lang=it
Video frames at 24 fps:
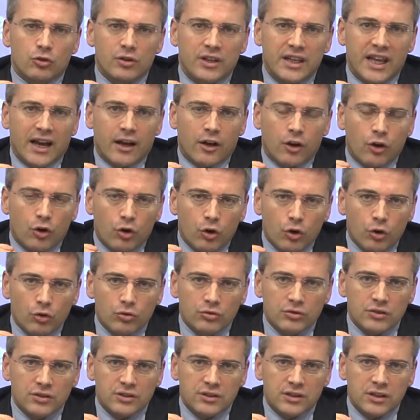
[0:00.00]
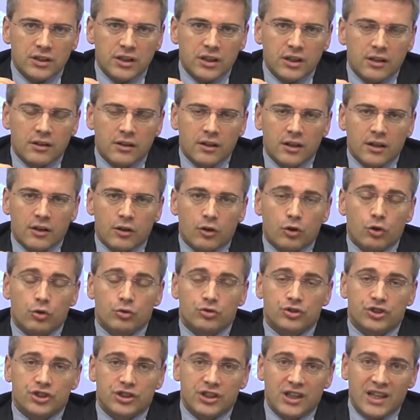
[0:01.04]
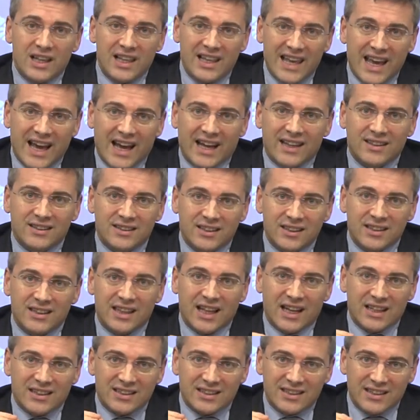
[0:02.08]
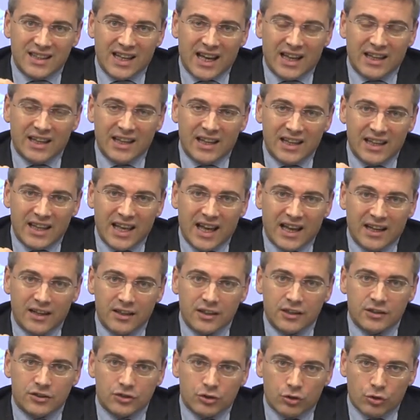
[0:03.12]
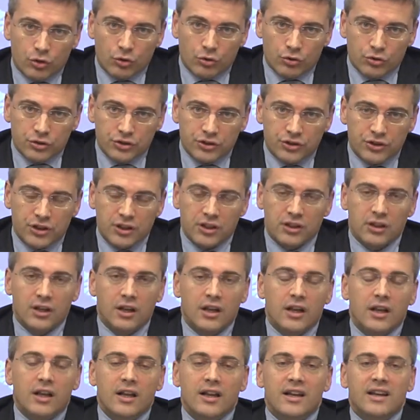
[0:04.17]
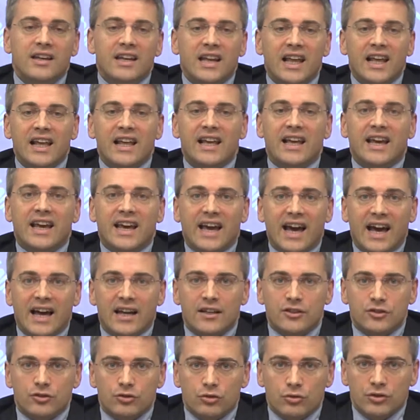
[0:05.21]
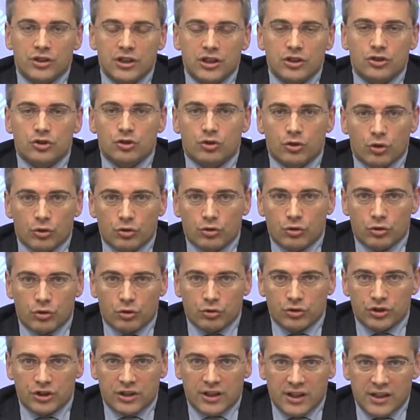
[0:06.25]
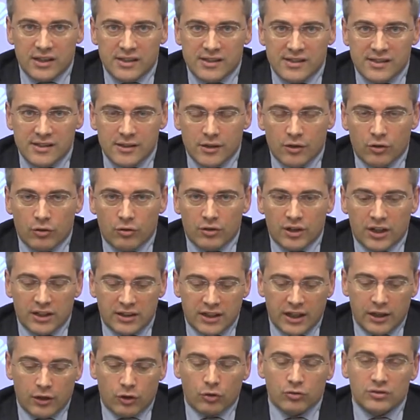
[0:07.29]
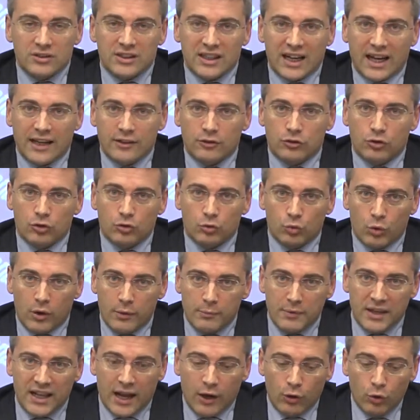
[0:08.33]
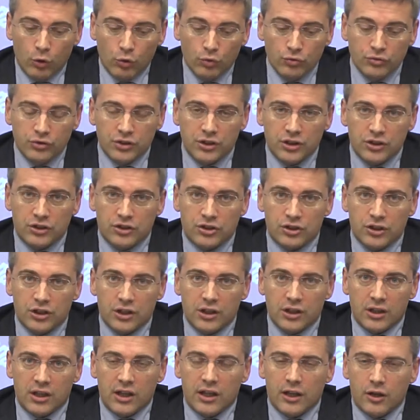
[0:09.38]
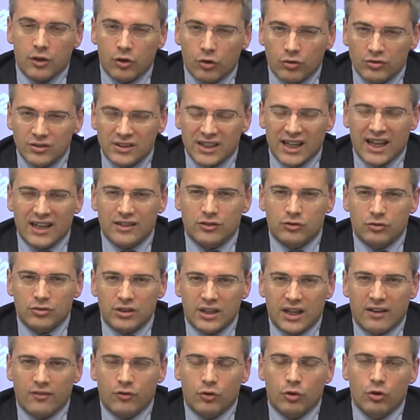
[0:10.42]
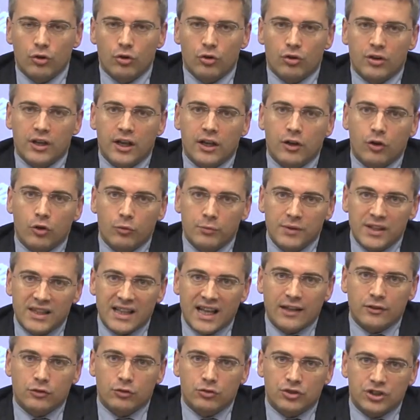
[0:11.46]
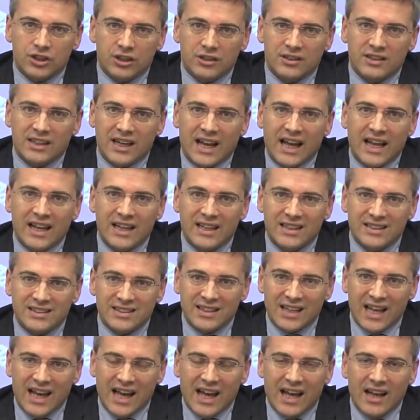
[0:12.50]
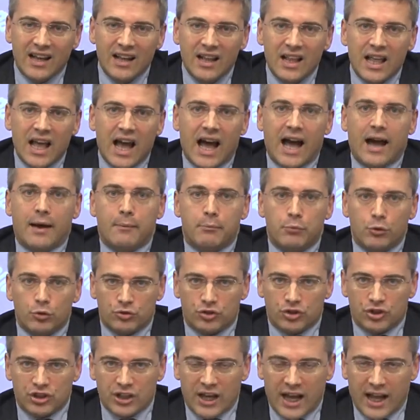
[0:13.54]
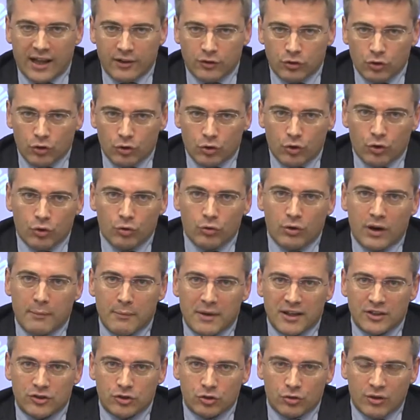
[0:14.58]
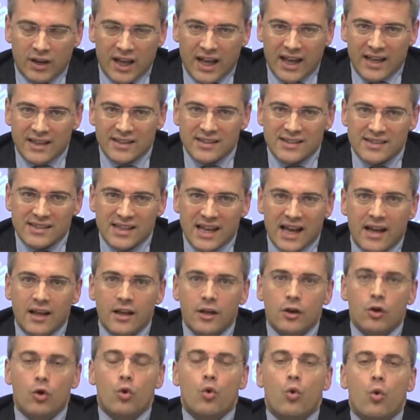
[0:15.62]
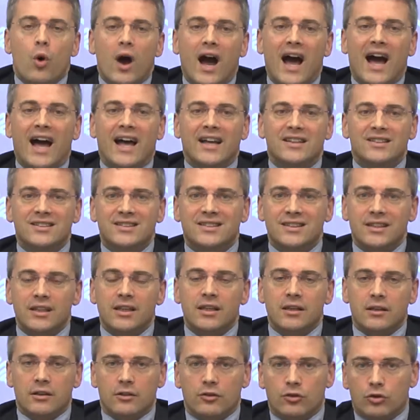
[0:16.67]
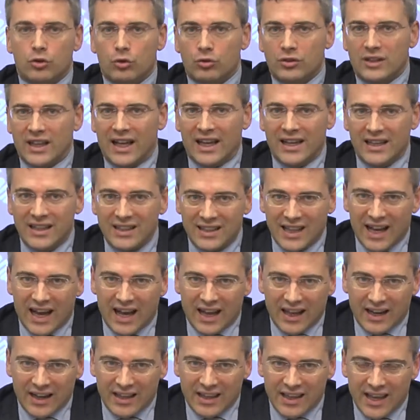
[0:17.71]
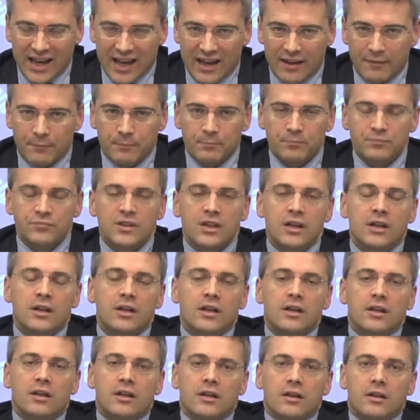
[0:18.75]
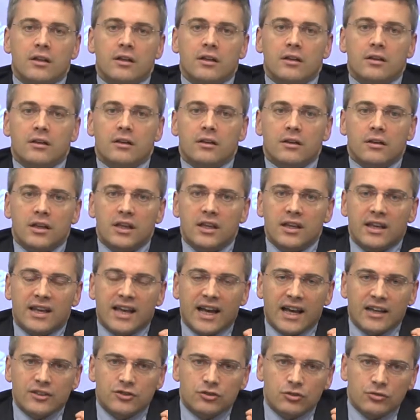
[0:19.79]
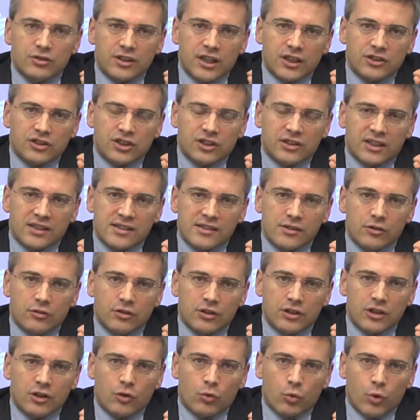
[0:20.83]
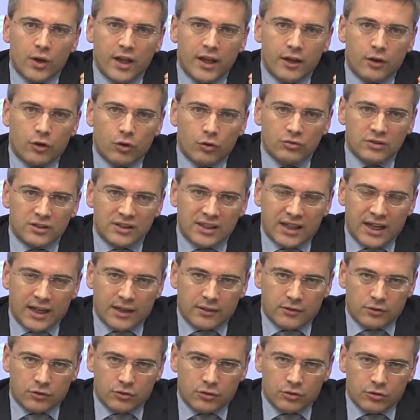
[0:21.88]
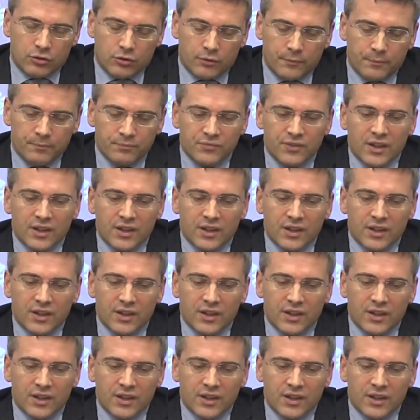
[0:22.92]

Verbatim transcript: gli acconti consigliati da SNA negli anni scorsi, nel caso di sottoscrizione del contratto 2011, il contratto di lavoro che il Comitato Centrale SNA ha bocciato con una maggioranza quasi totalitaria, in caso di accettazione di quel contratto,